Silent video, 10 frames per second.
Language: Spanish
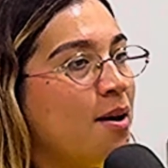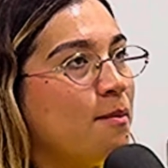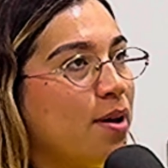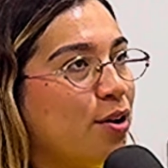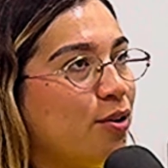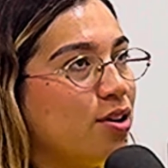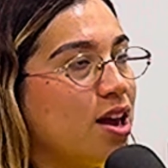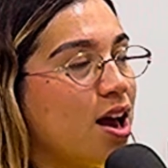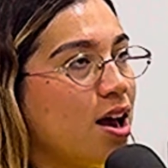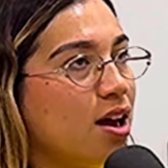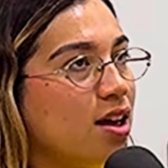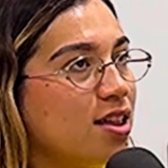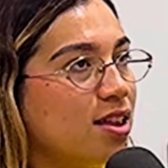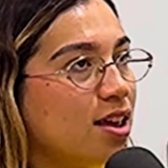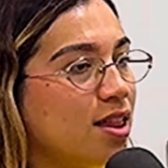pero ya
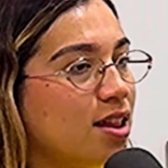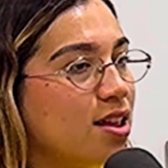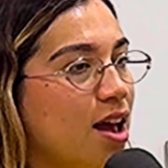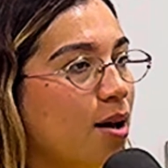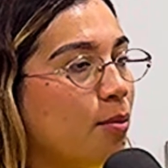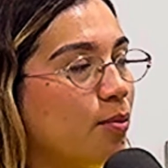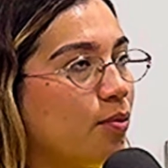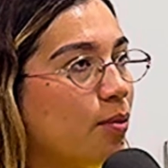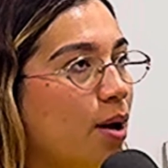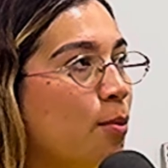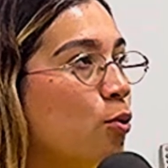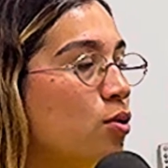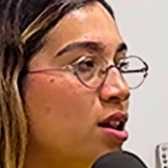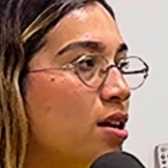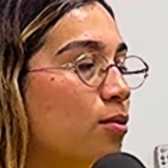este ya hay muy
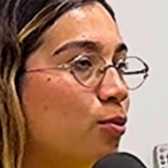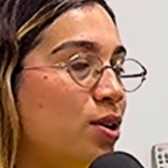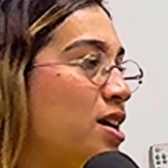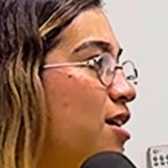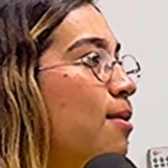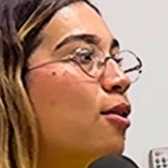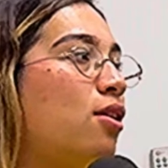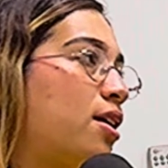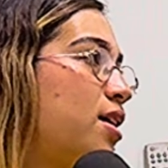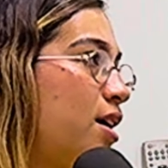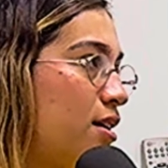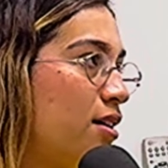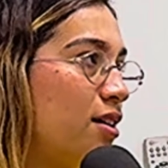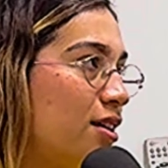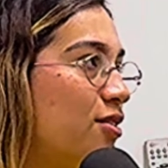niñas bajo el radar
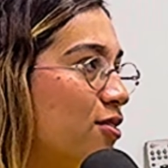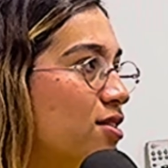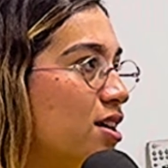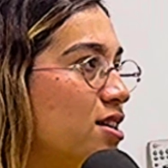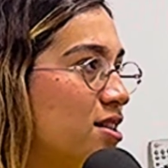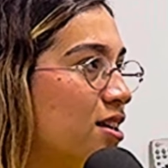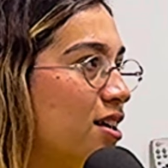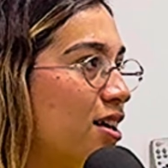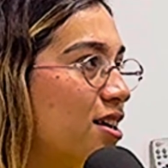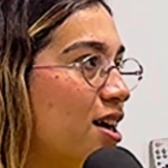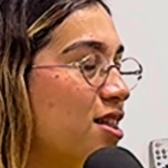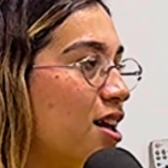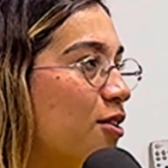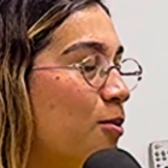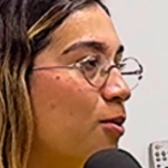entonces ya
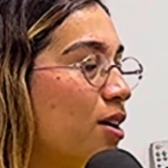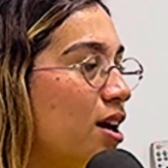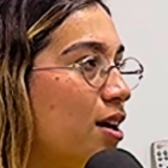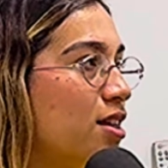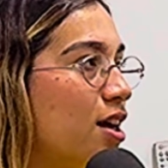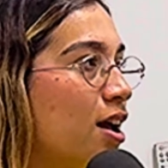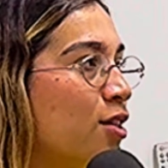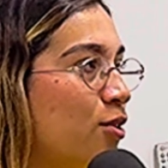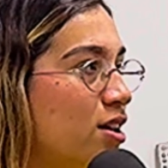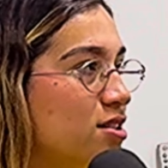están como que checándolas